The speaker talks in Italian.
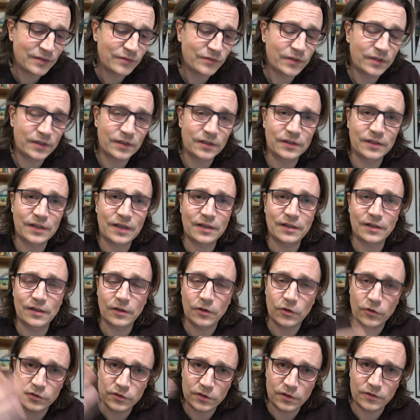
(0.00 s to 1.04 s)
di verità nelle
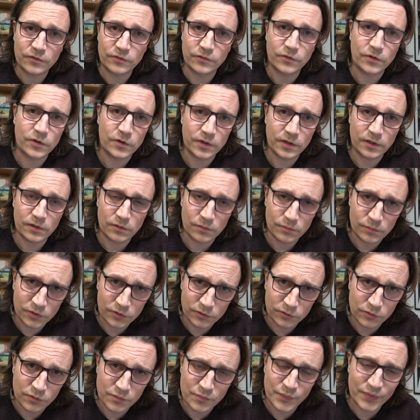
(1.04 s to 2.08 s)
cose là fuori, del
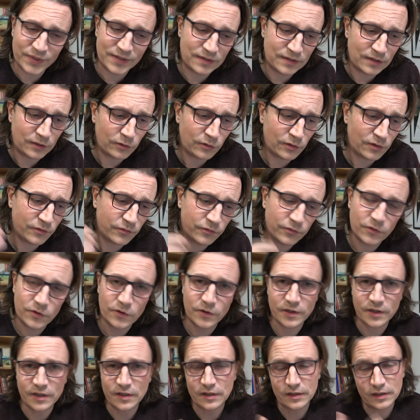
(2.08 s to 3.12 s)
mondo impazzito là
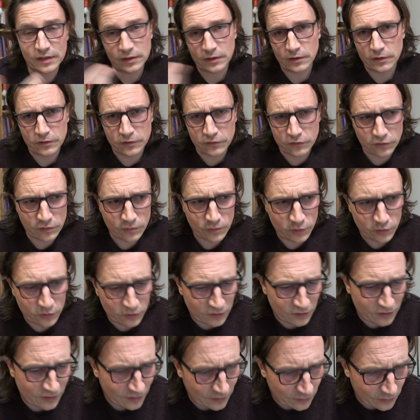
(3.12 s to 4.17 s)
fuori e anche nel nostro
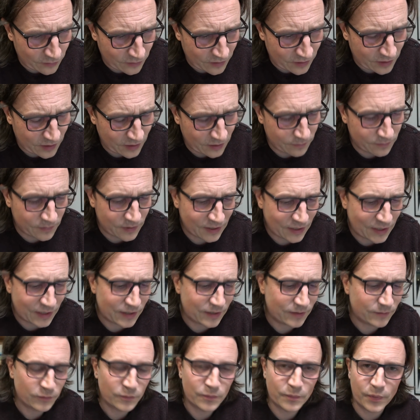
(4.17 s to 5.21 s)
mondo interiore che
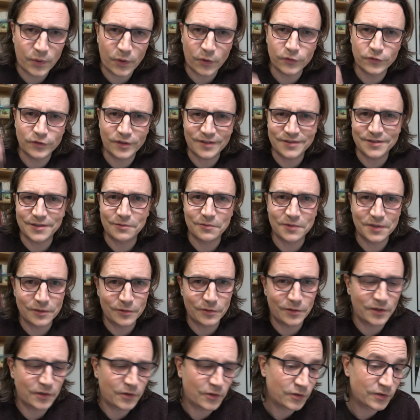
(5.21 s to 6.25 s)
magari un po' sta
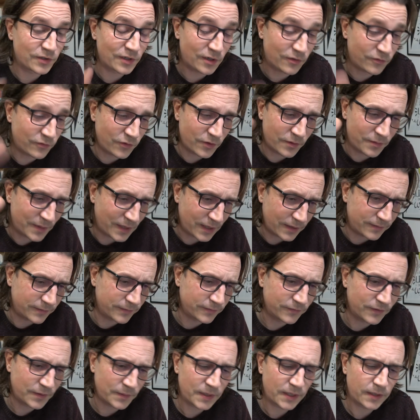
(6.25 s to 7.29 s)
seguendo le cose là fuori, ma
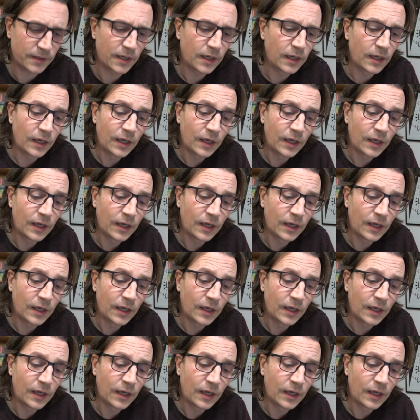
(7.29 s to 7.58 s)
va bene.